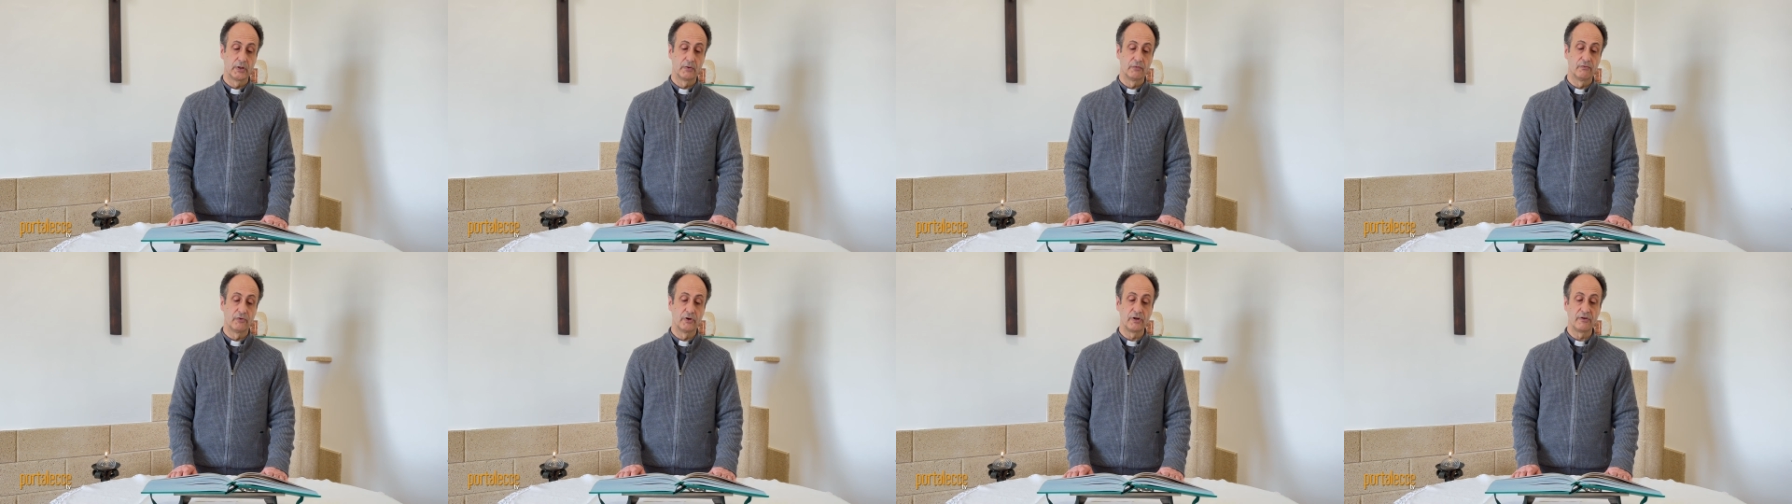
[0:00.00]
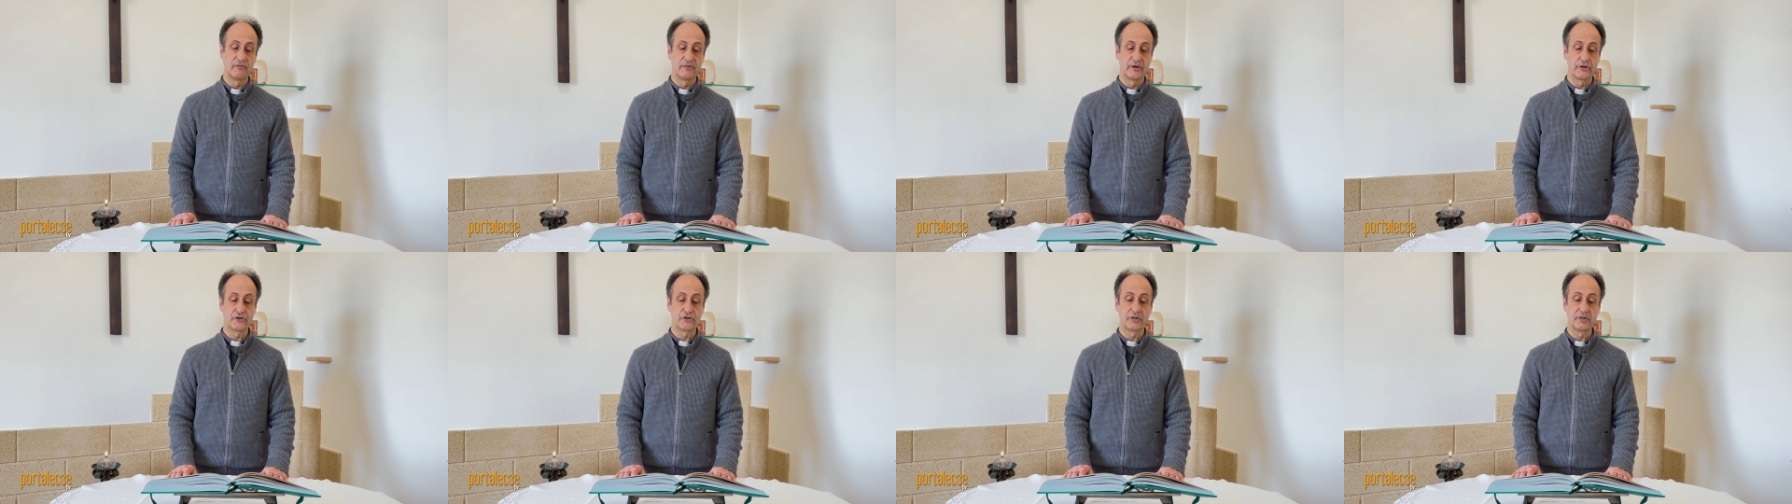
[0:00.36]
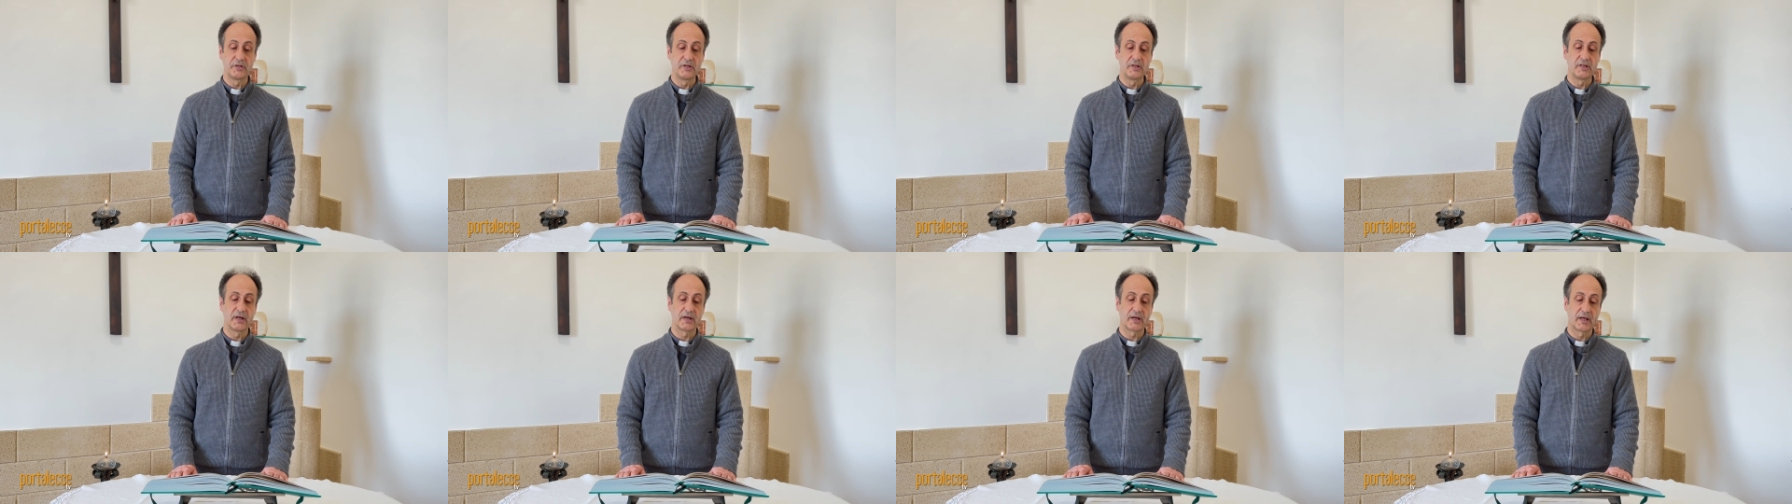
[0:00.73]
voi invece
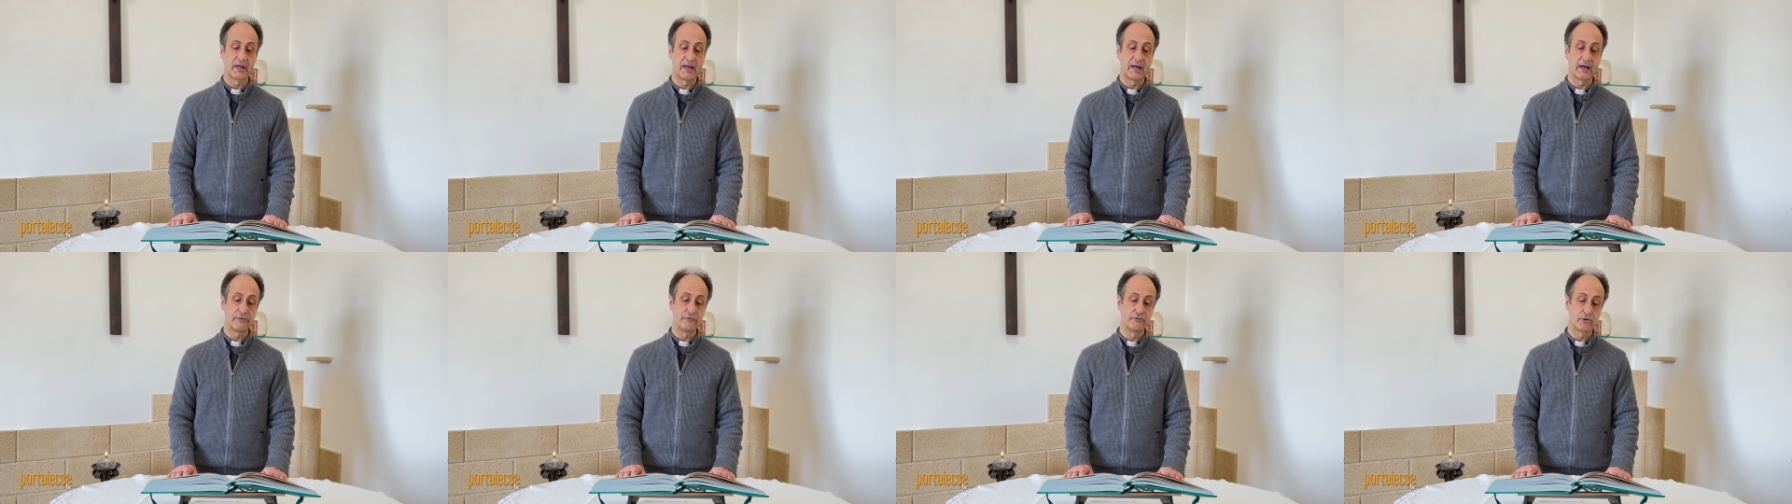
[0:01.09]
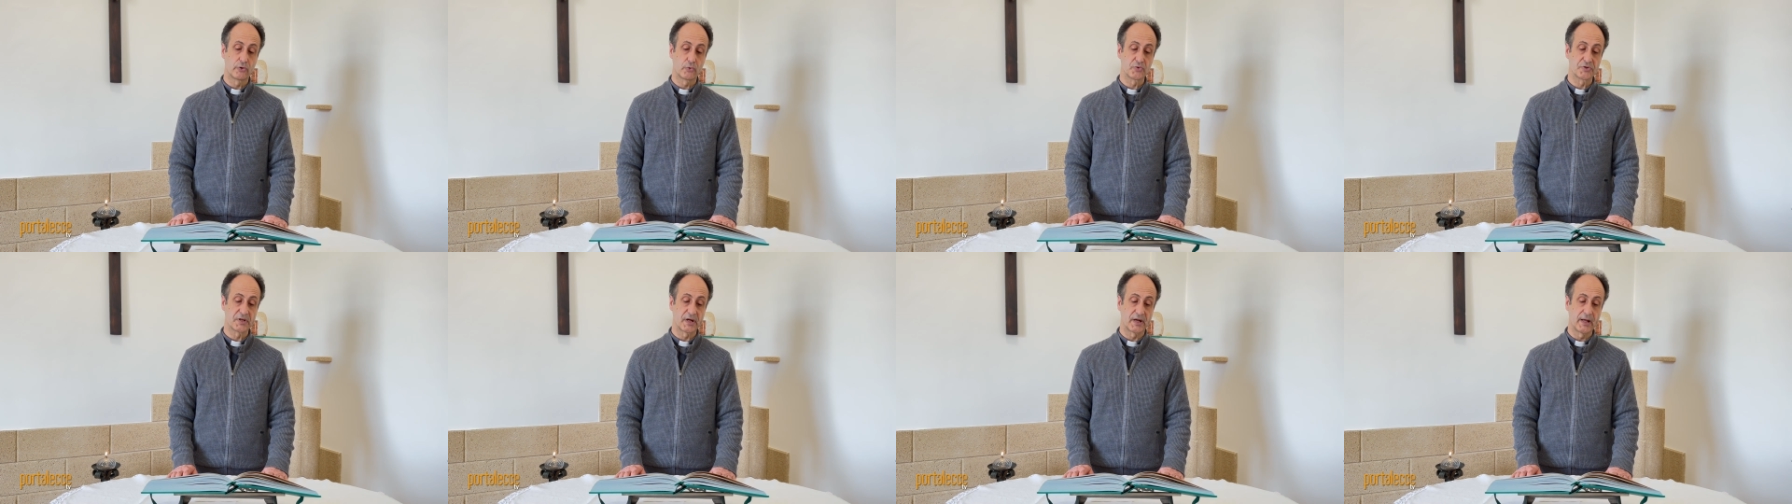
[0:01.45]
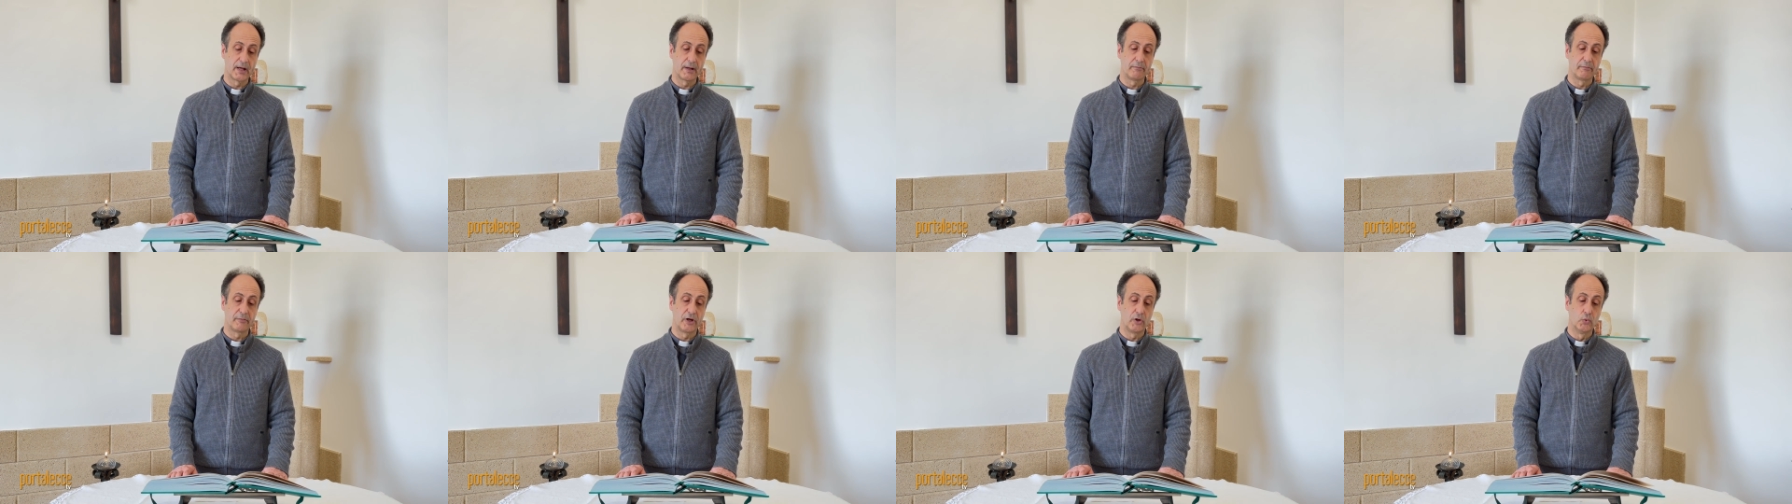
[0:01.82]
dite che a
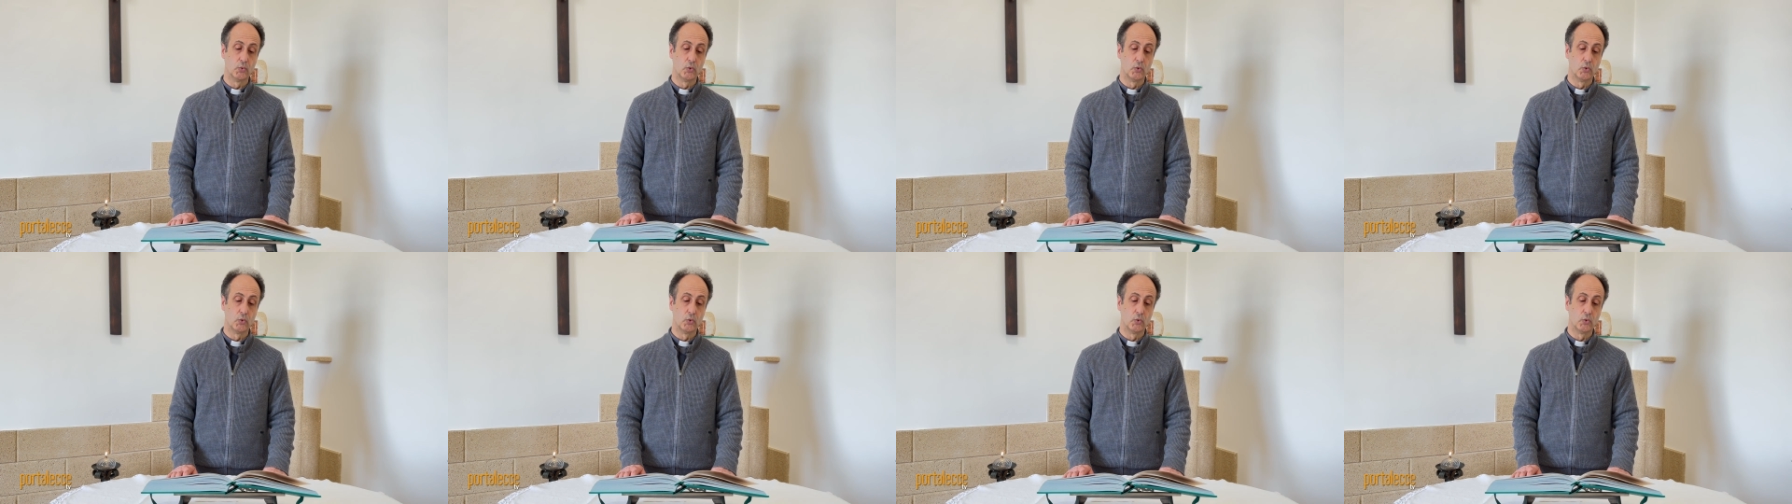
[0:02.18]
Gerusalemme è il